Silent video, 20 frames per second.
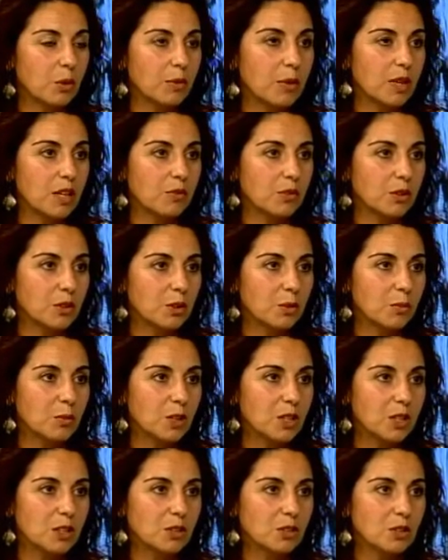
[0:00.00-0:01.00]
cueva de
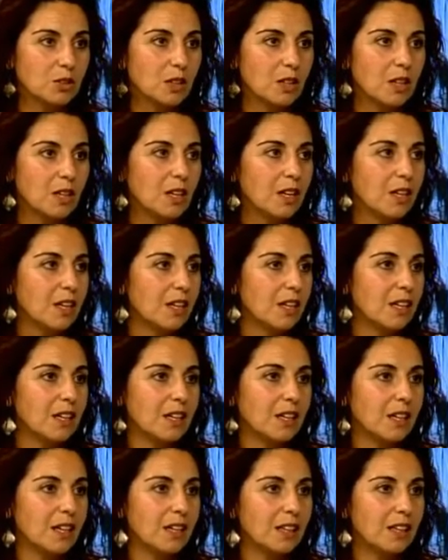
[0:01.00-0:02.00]
Fontomolinos
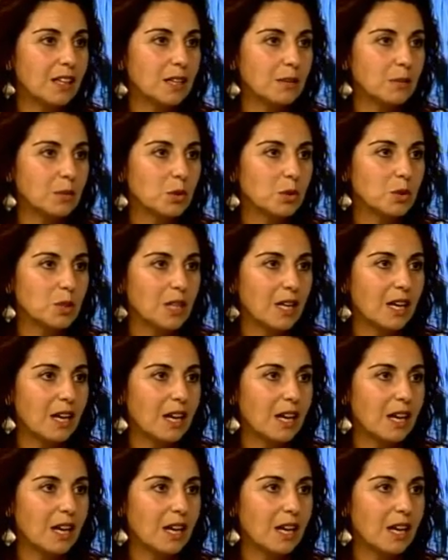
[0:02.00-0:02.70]
y entramos